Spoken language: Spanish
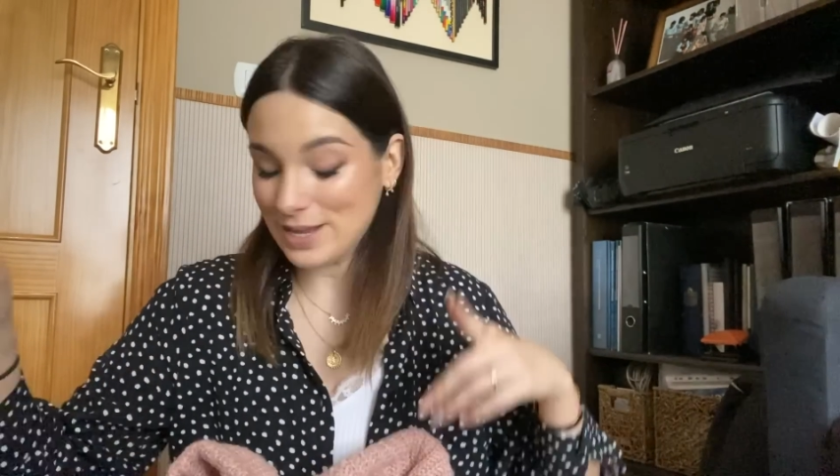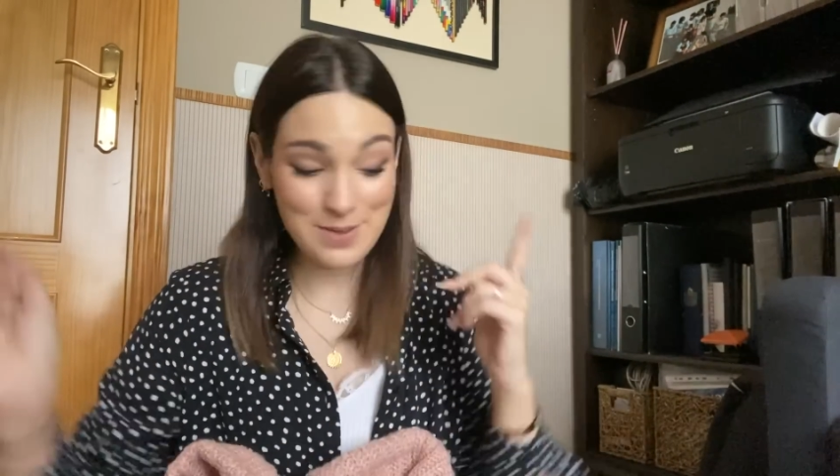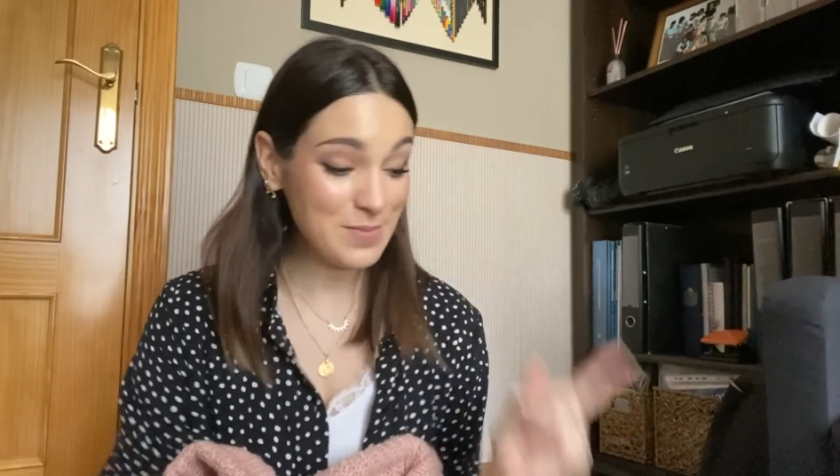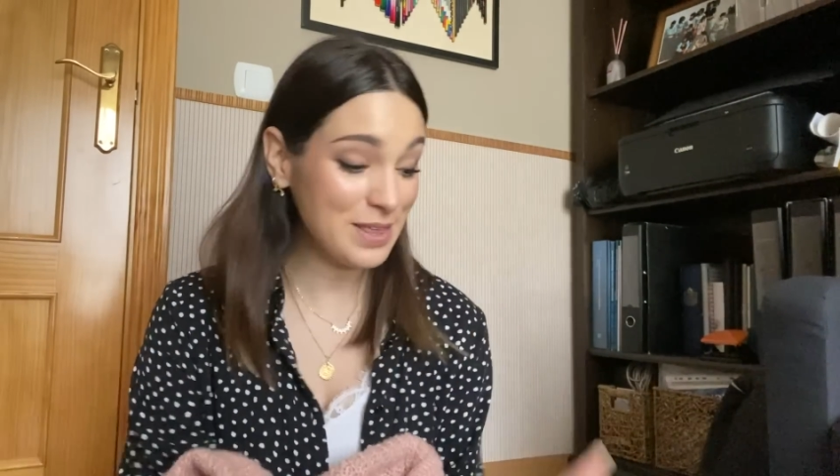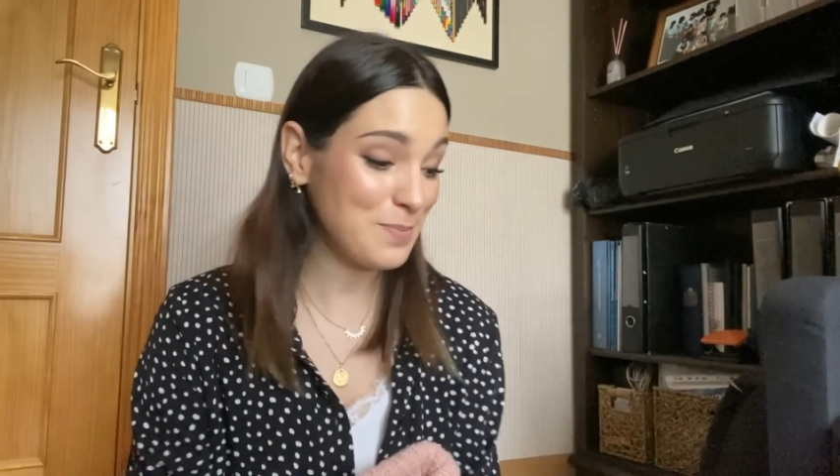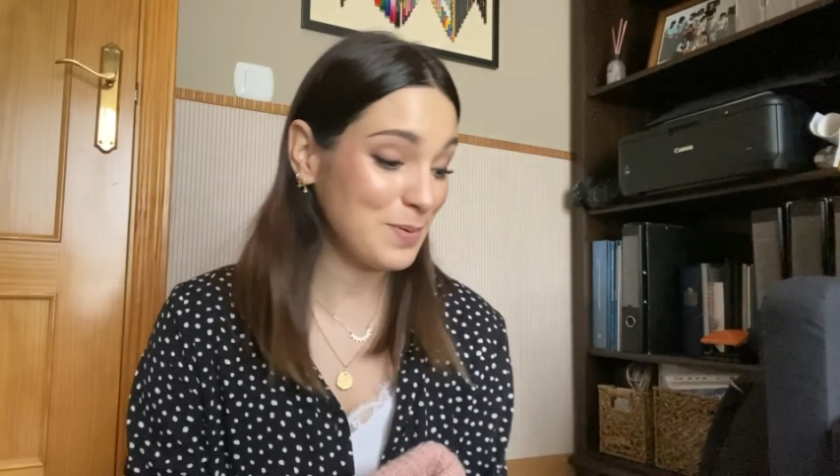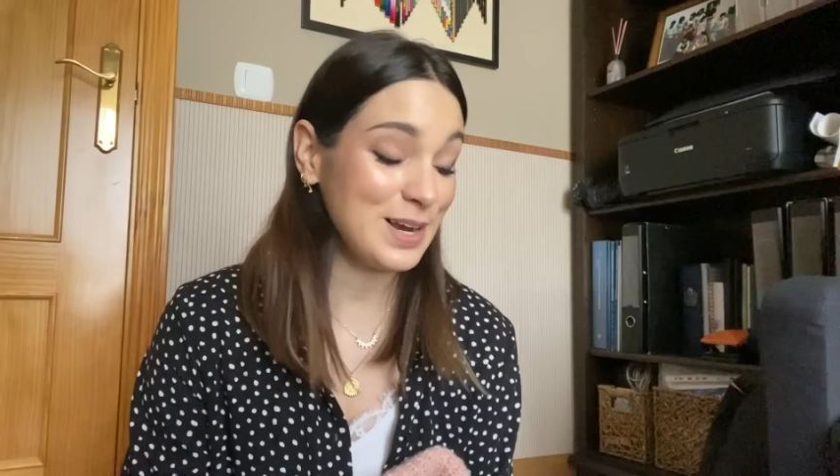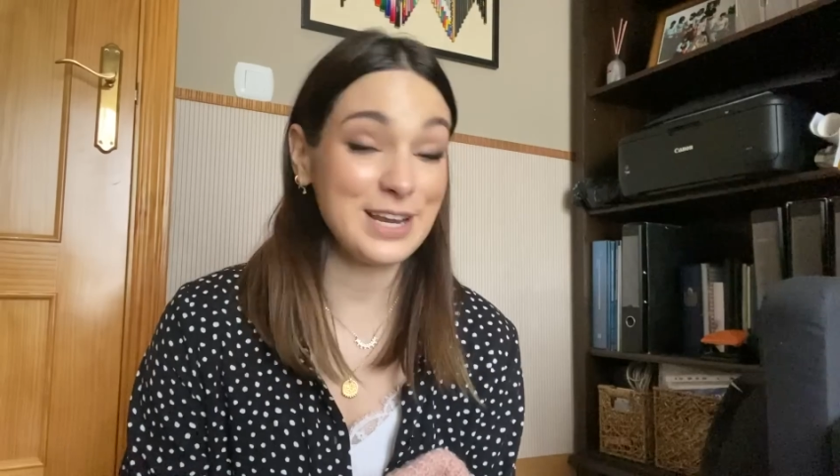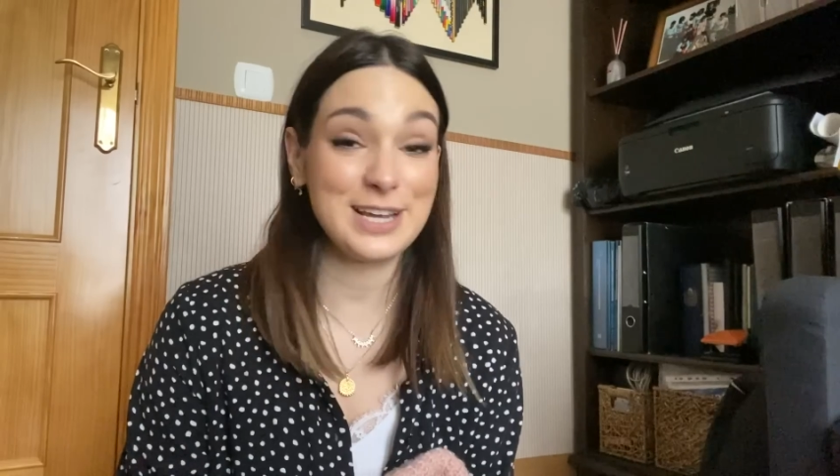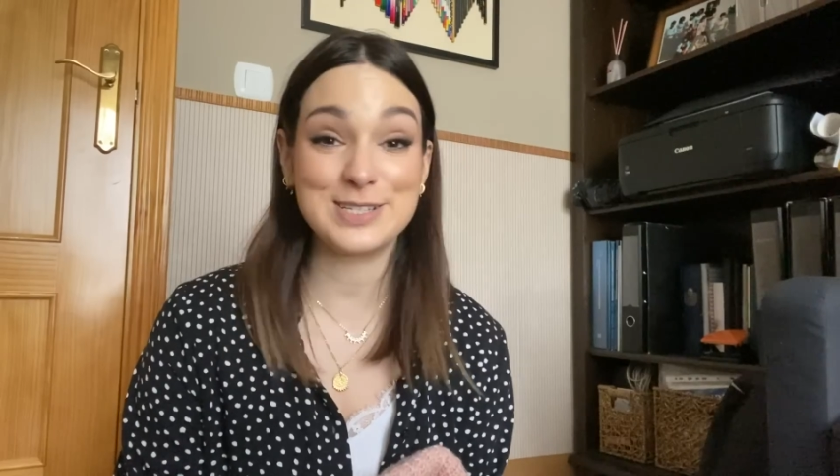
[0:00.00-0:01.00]
Y en vez de
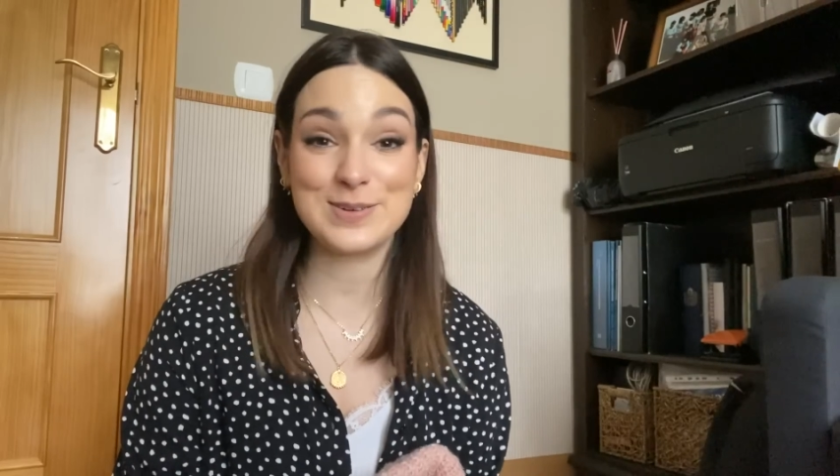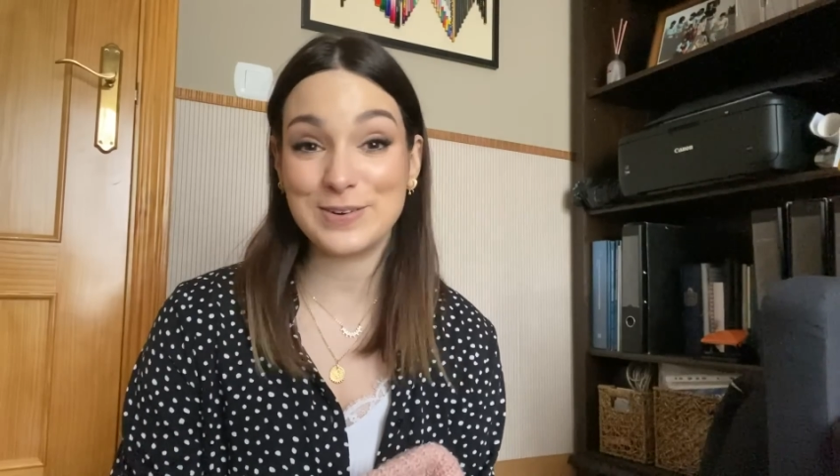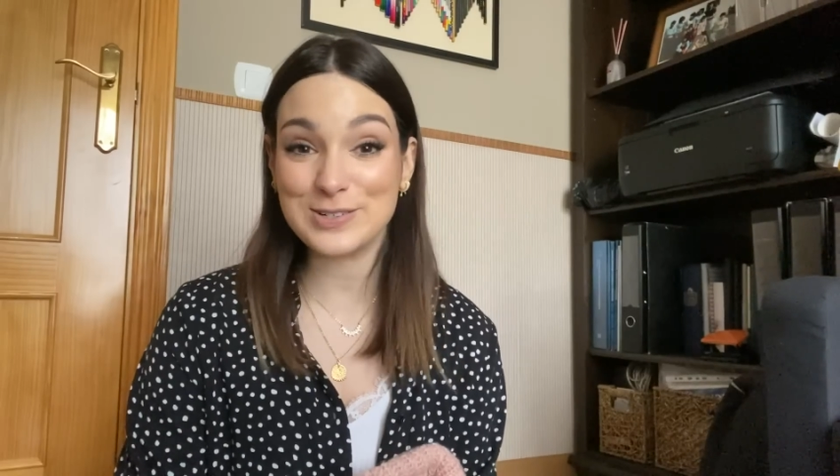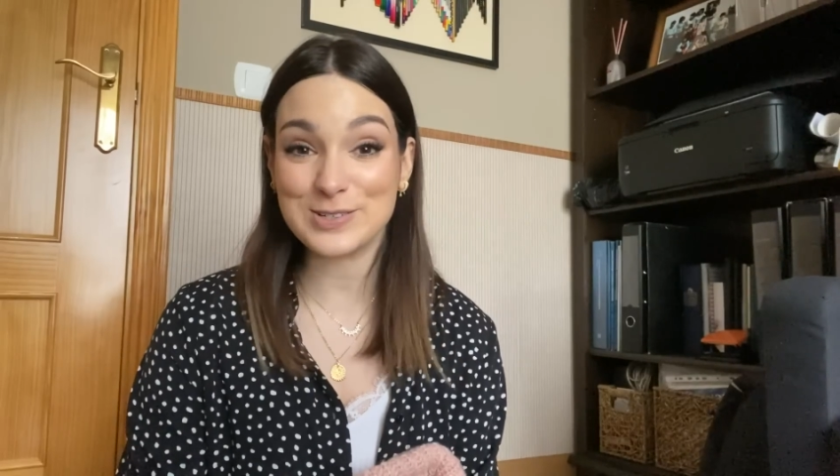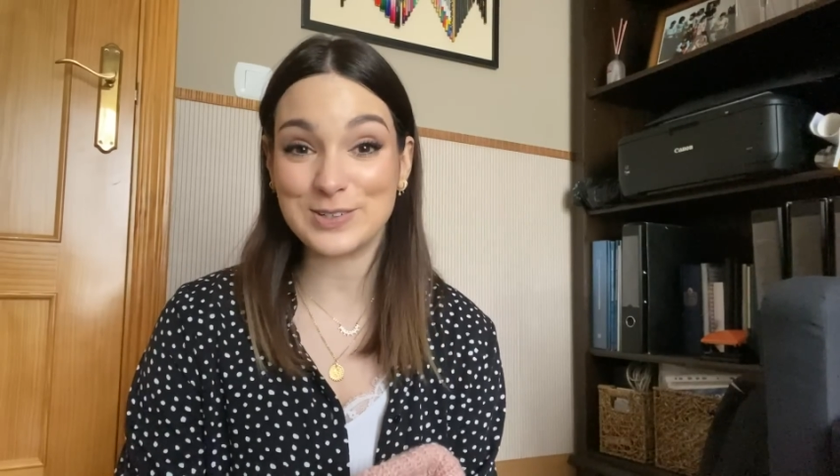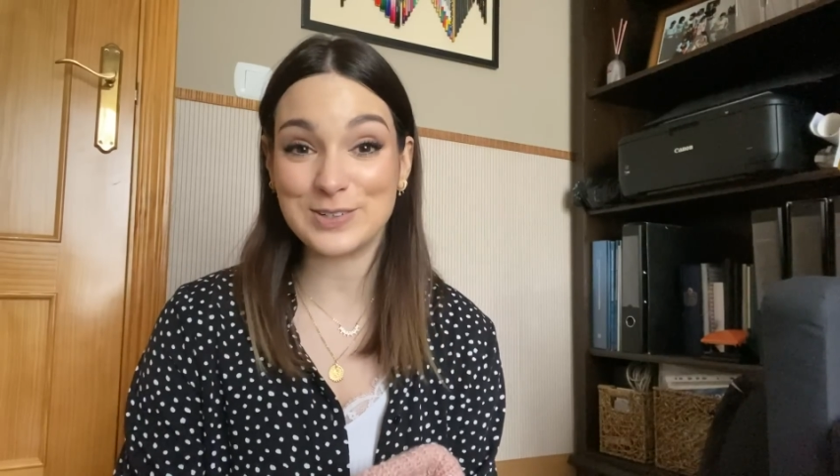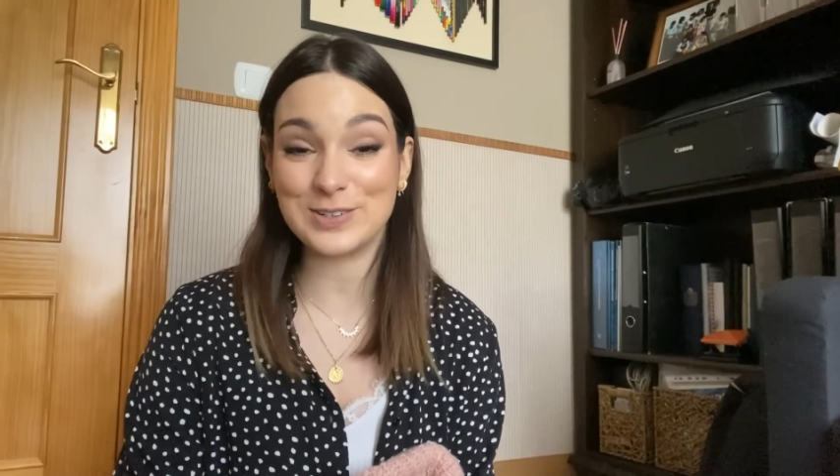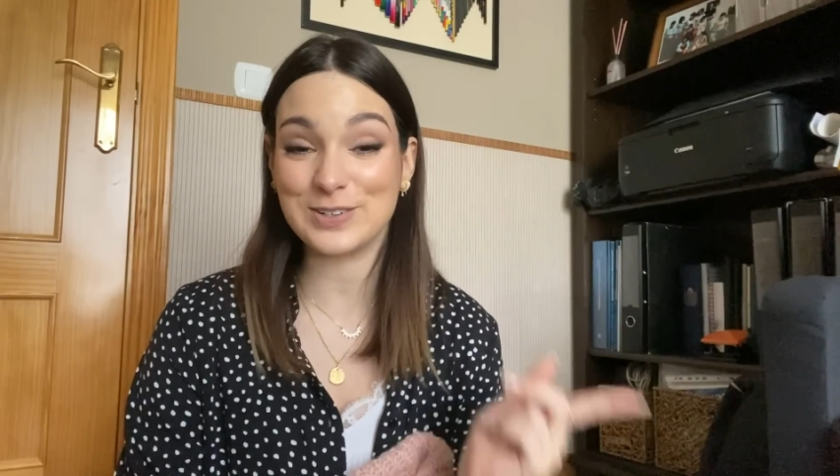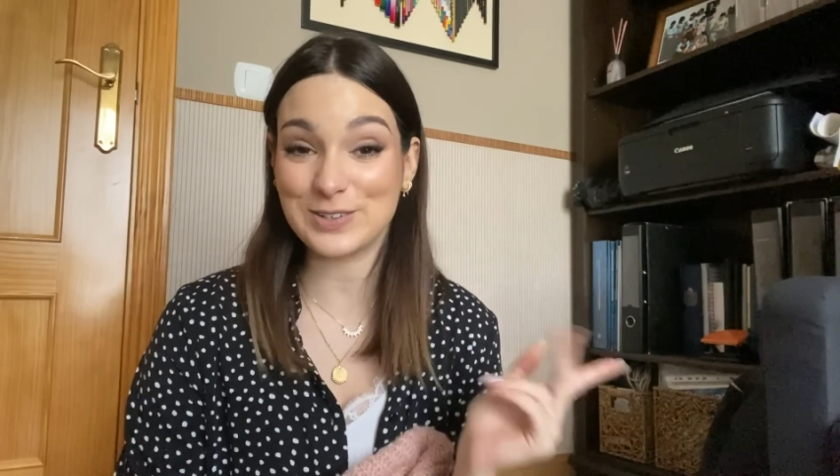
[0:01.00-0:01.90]
poner ese bolso